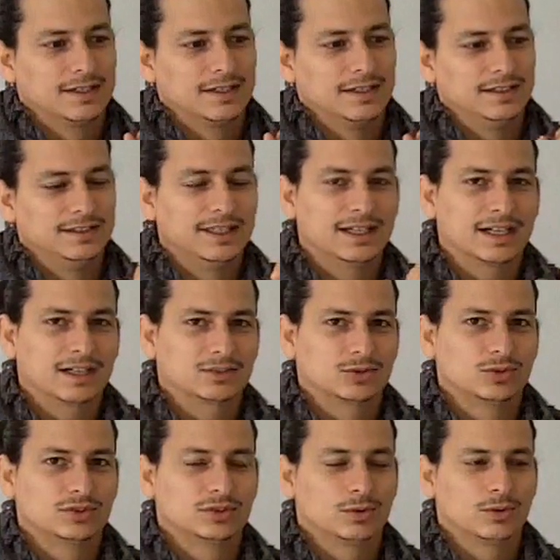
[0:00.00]
indican a
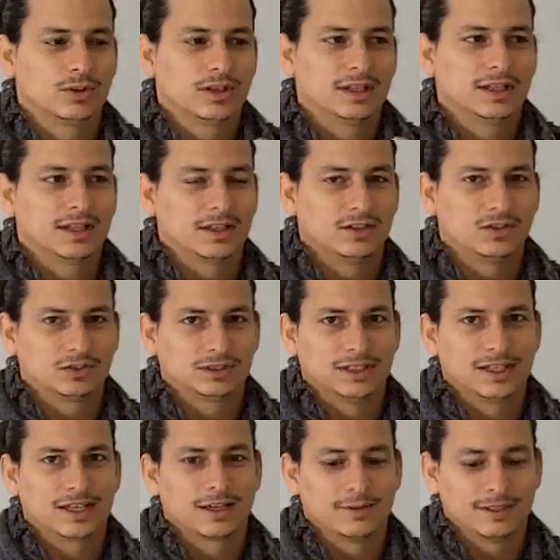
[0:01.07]
sus distribuidores de que no
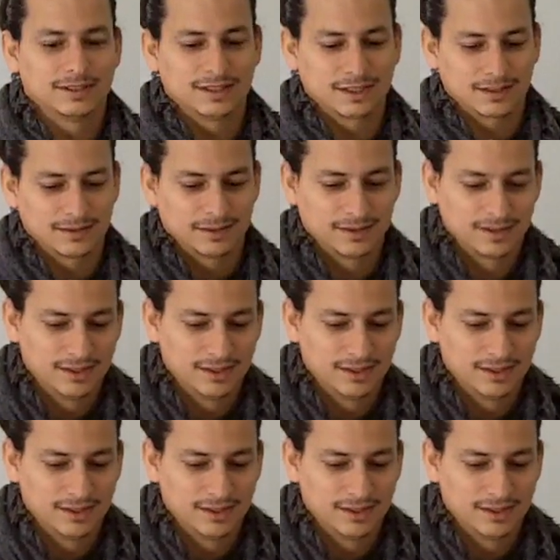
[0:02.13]
tienen que vender.